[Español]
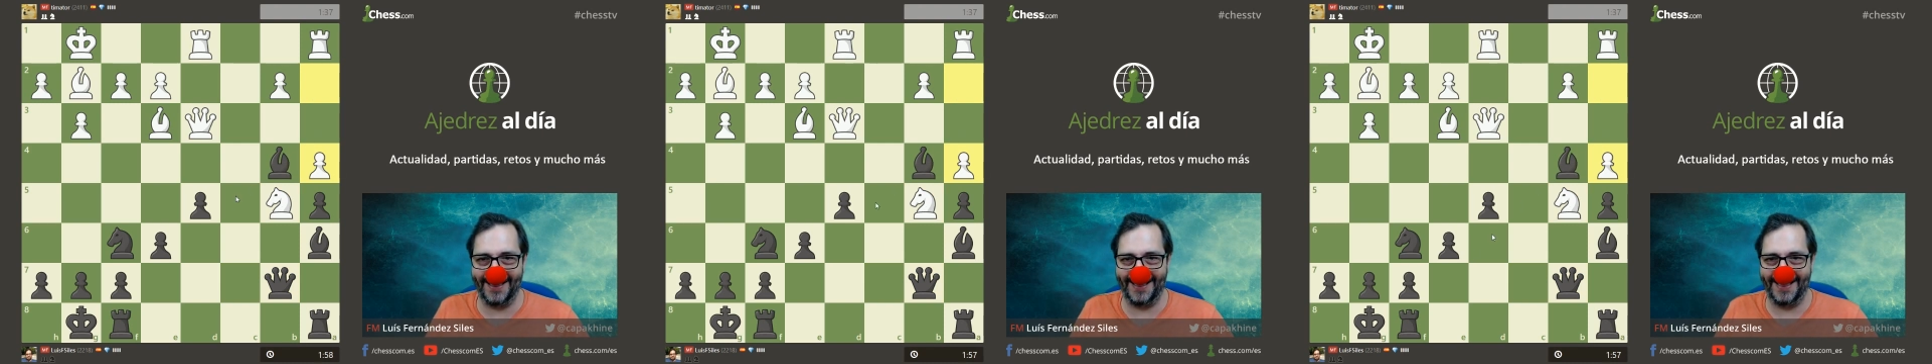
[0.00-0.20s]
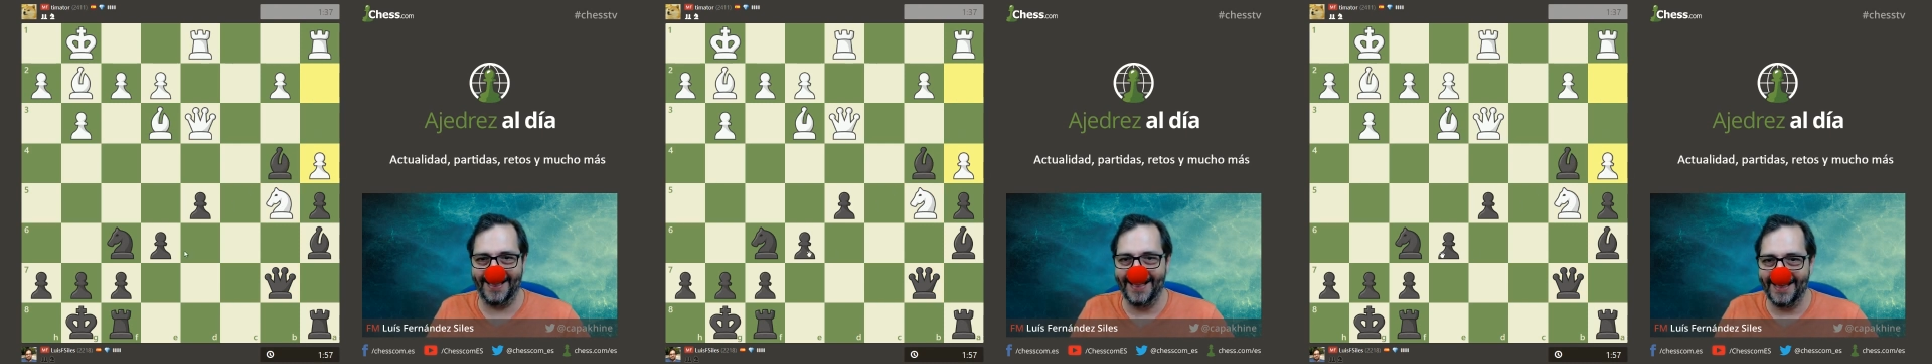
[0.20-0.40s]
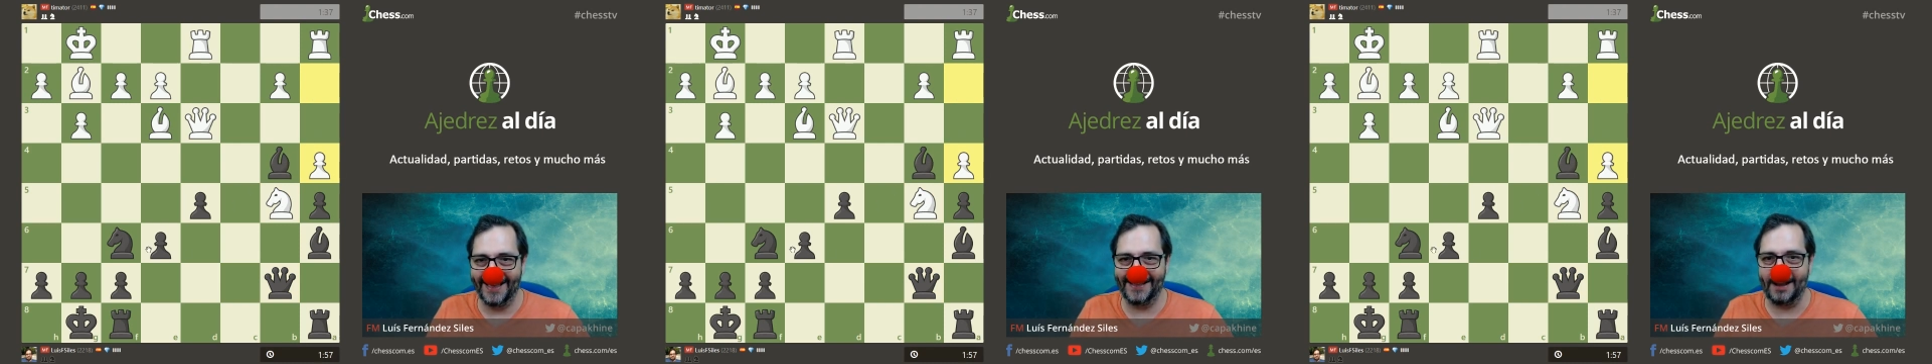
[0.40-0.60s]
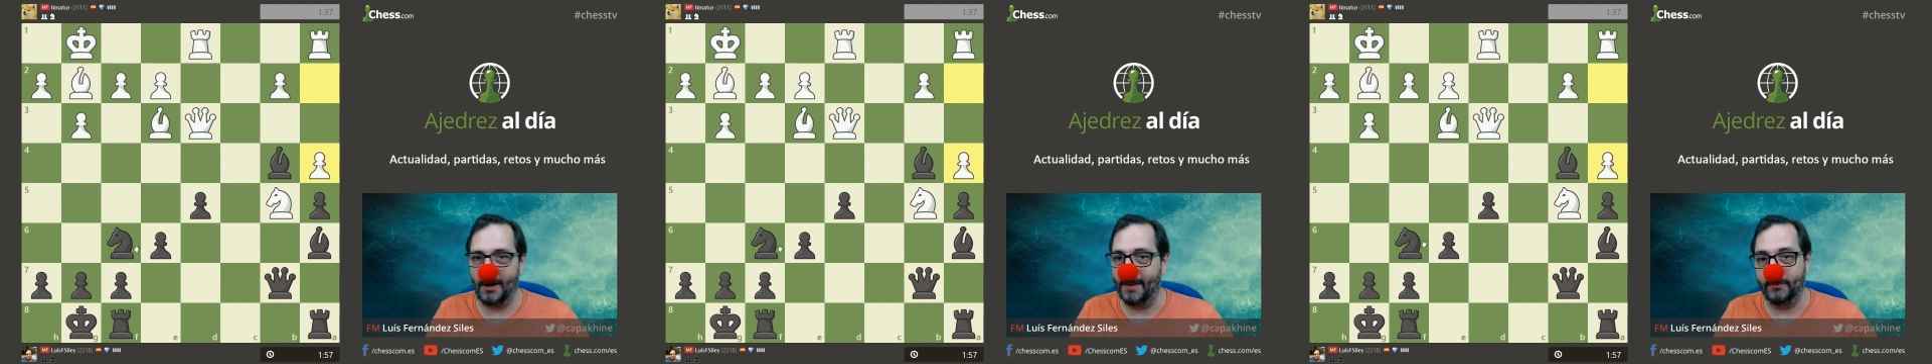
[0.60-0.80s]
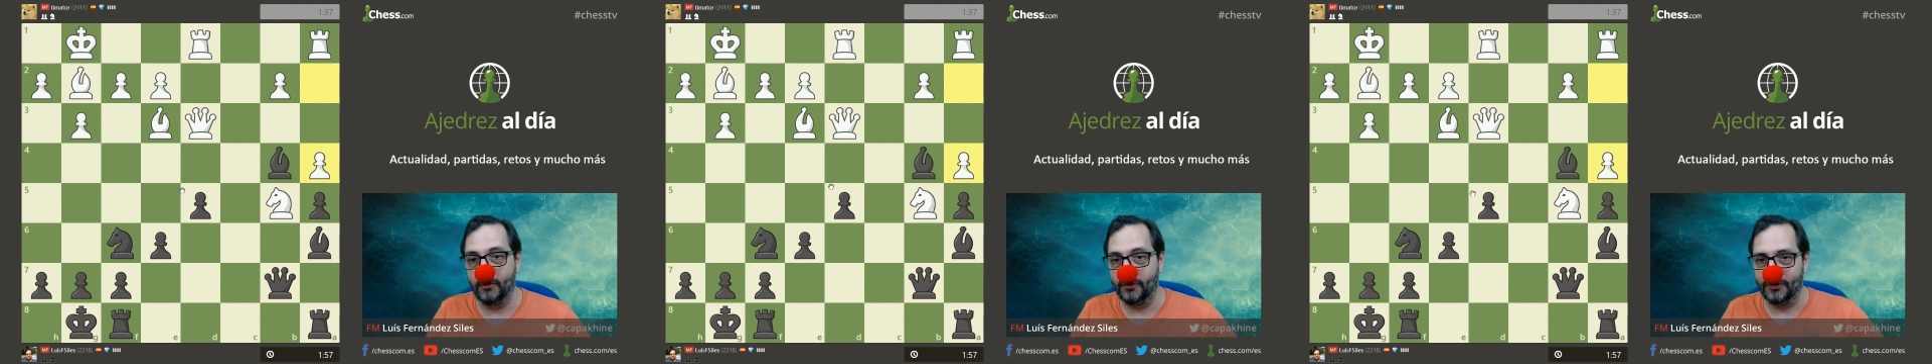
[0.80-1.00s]
Estaba
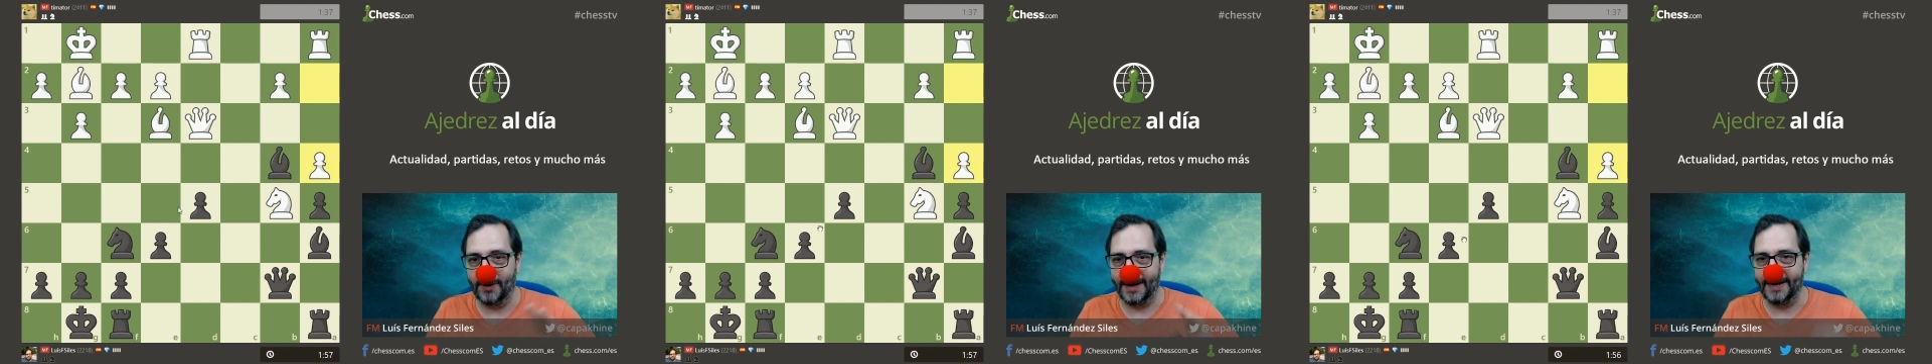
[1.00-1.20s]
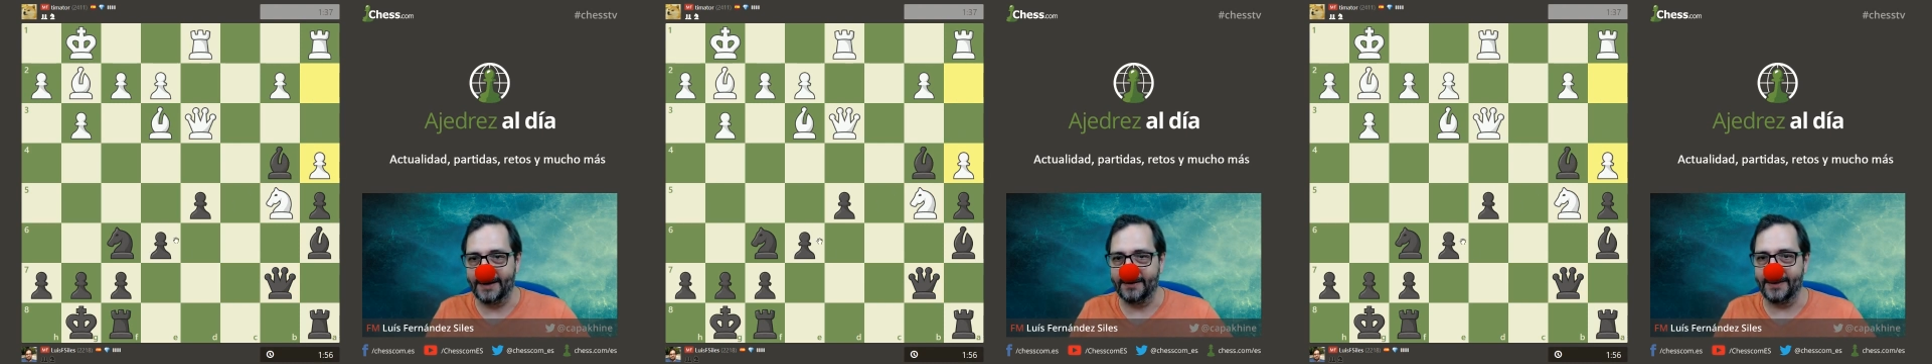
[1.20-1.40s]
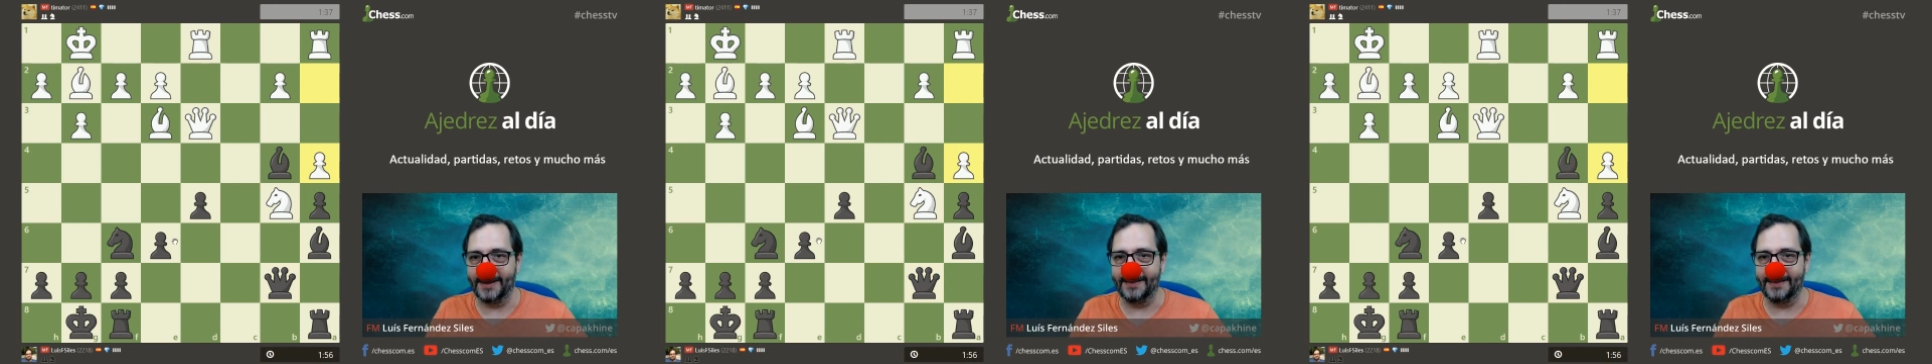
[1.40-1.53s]
a punto ahí, ¿no? De,